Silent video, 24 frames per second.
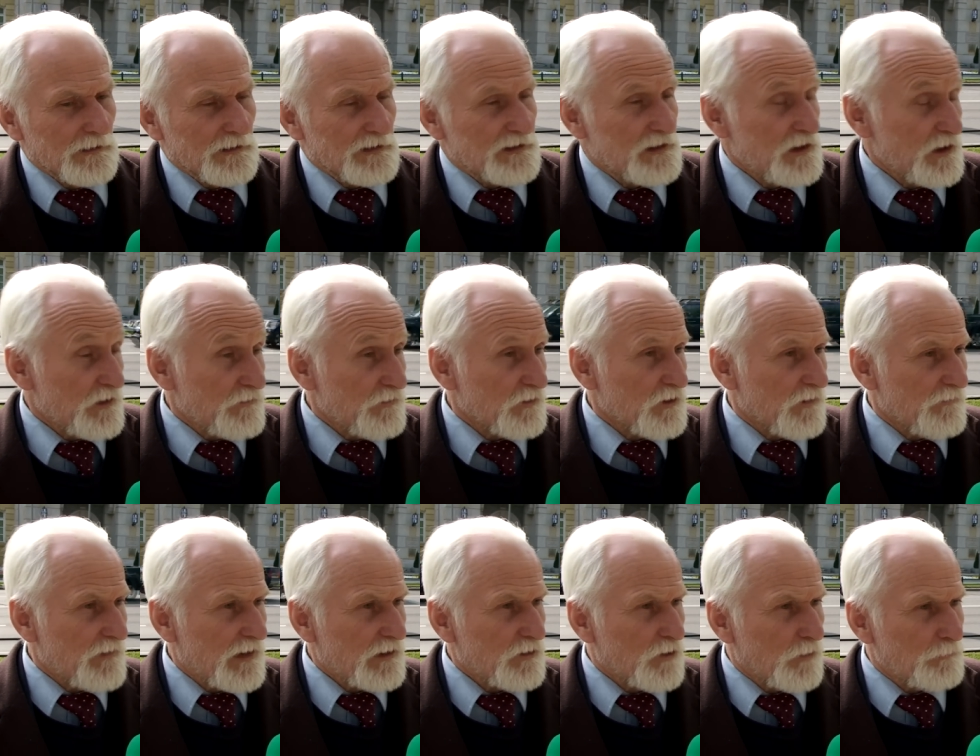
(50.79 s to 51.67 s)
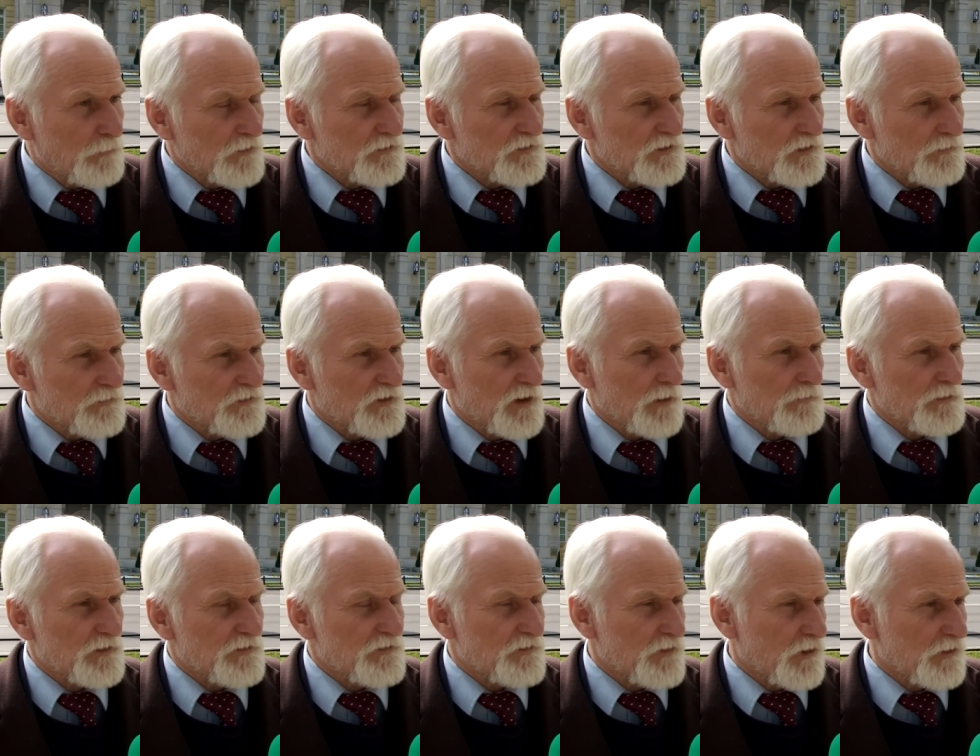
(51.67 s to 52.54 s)
Zlikwidowano polski
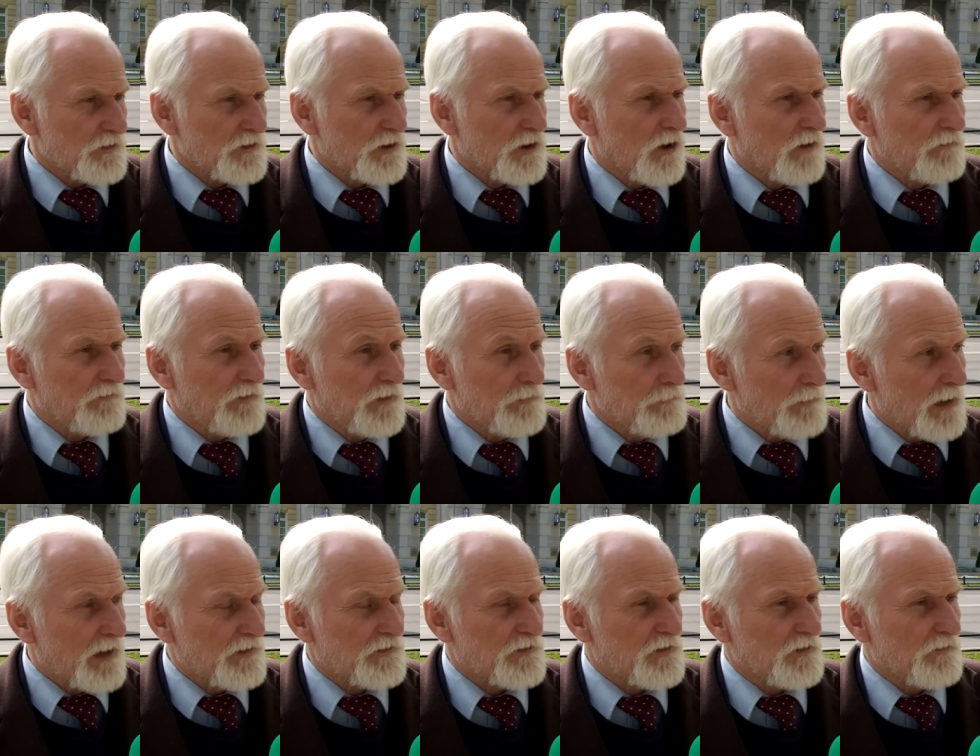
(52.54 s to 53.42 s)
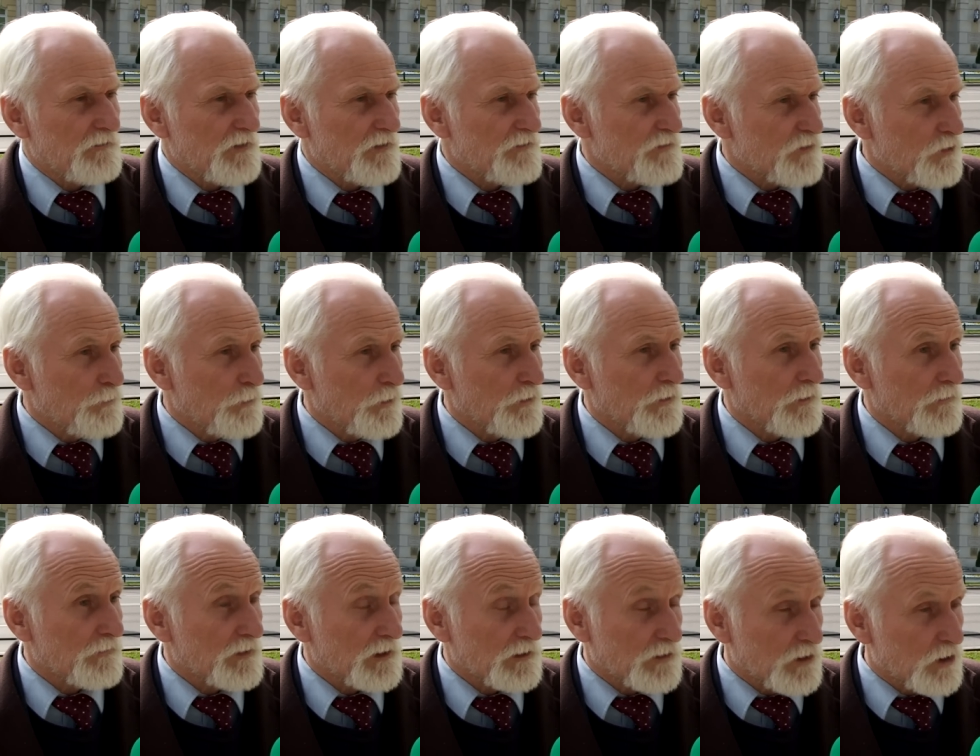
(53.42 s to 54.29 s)
przemysł ciągnikowy, maszyn, więc
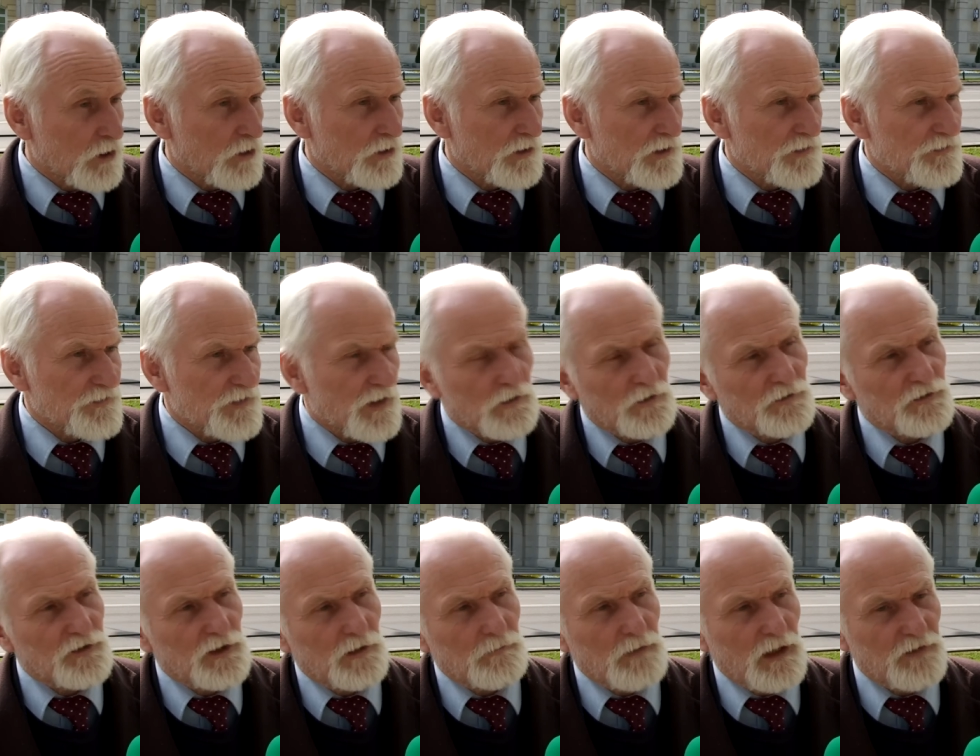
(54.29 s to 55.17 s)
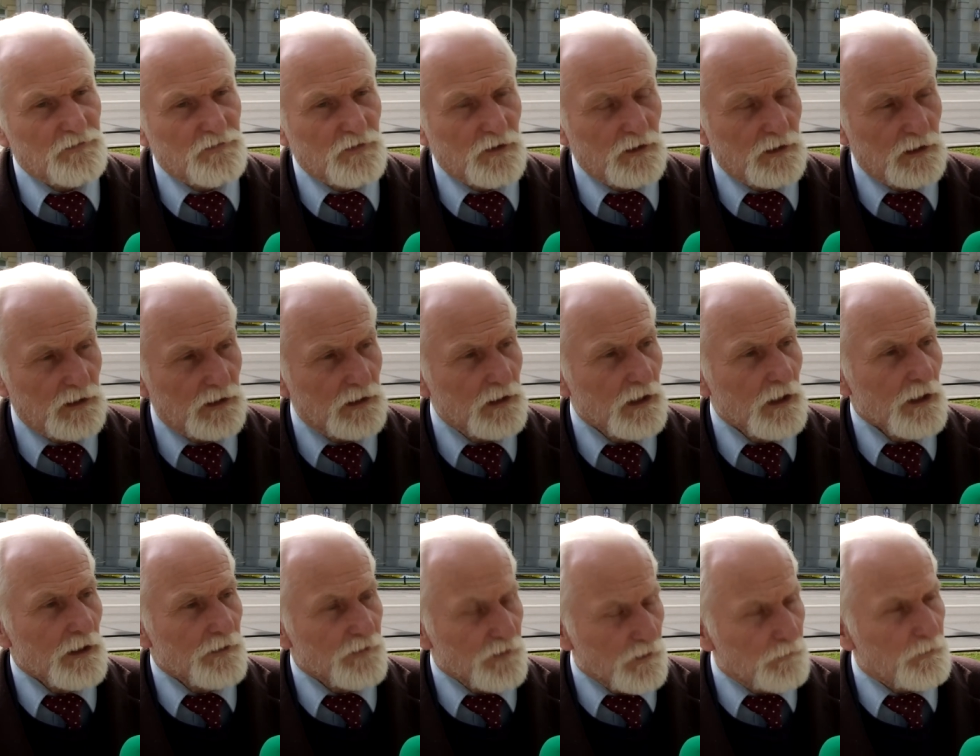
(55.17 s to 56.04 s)
kupują te drogie zachodnie dokładnie maszyny,
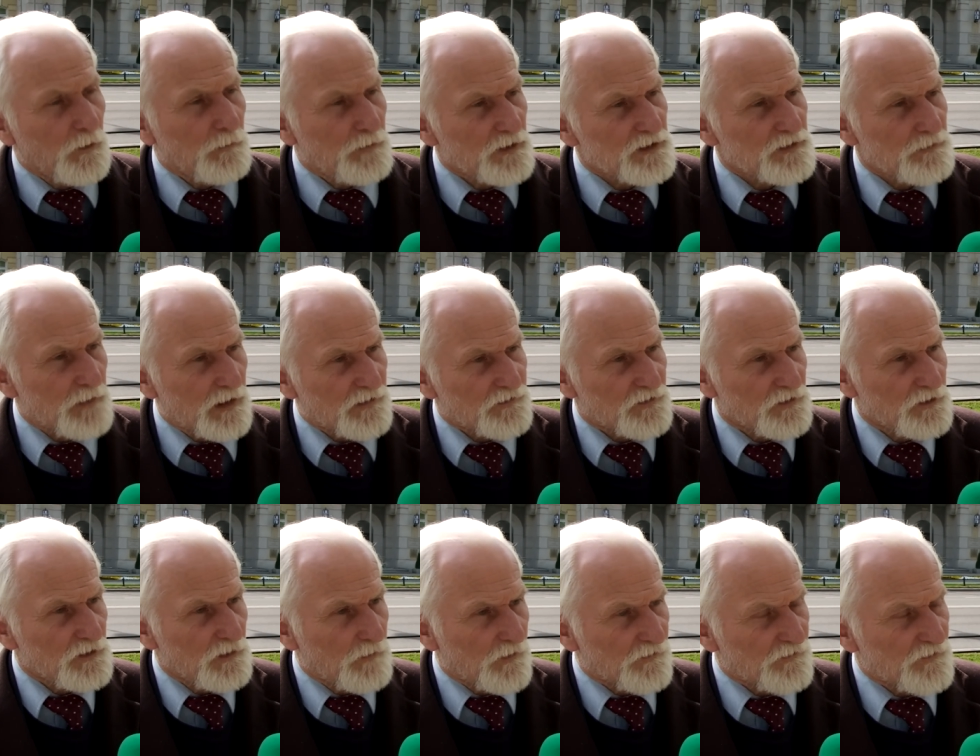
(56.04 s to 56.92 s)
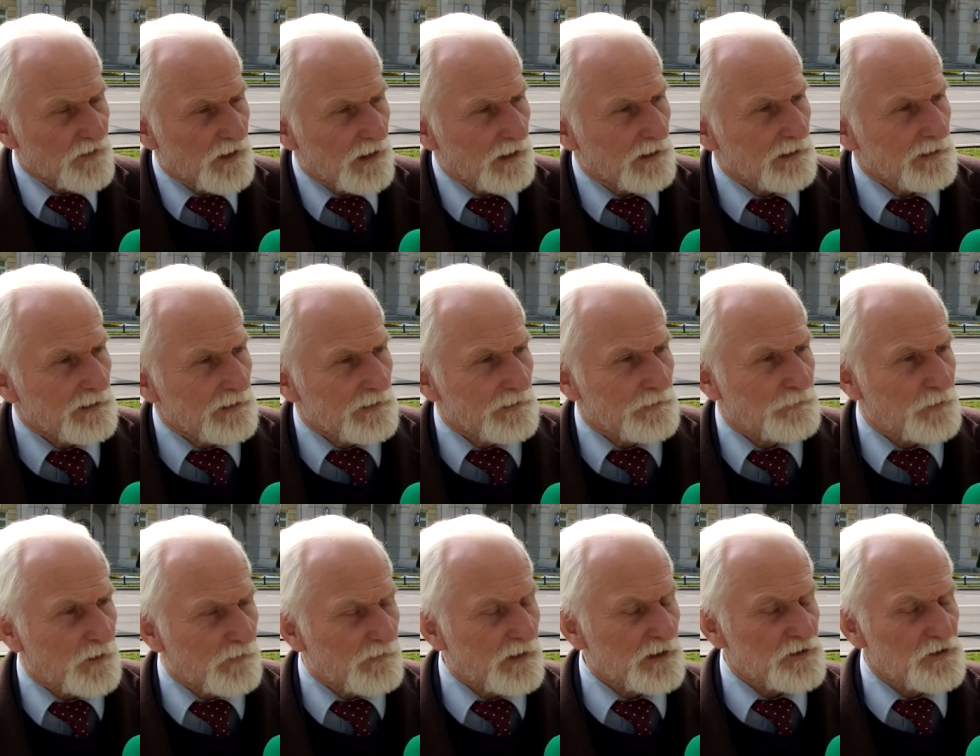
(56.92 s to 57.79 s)
no bo bez maszyn nie można e,
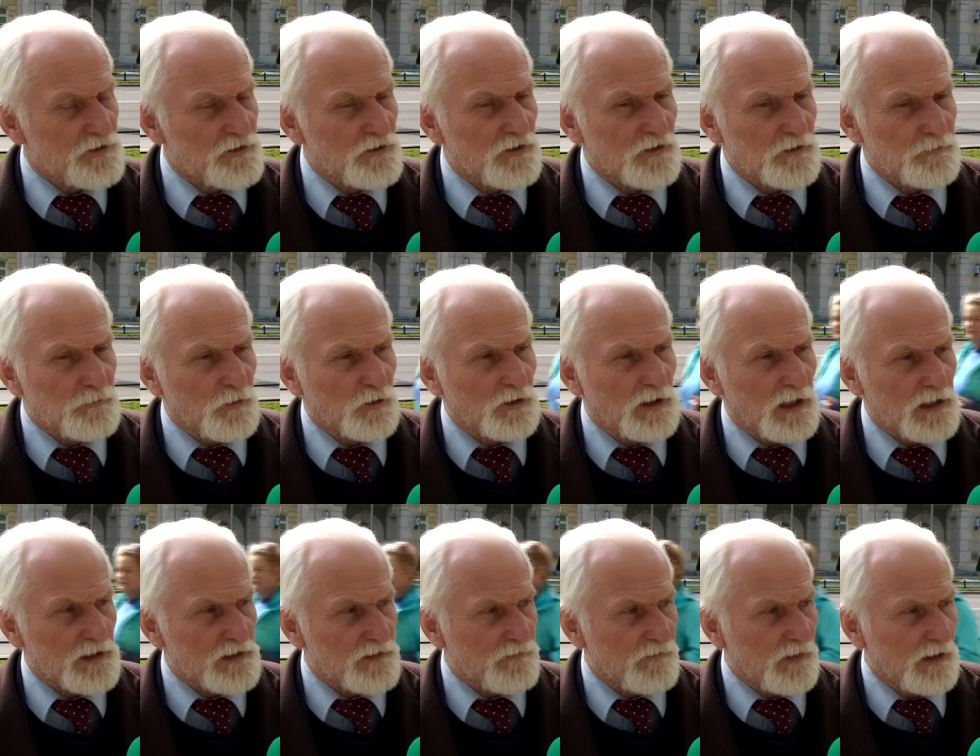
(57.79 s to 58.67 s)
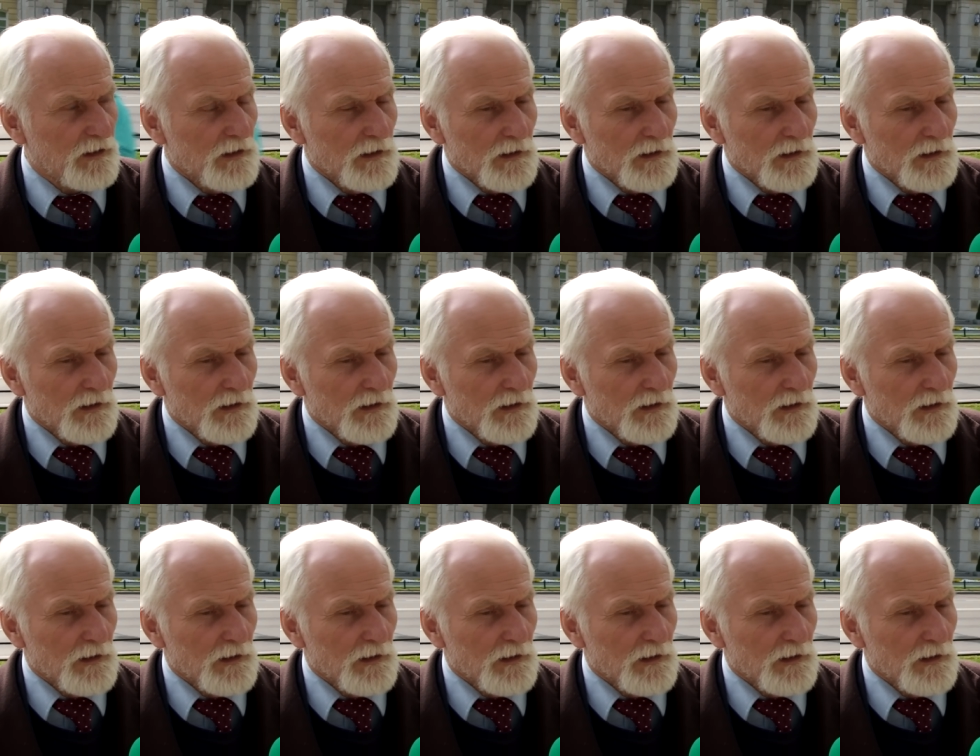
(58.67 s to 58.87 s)
prowadzić gospodarstwa.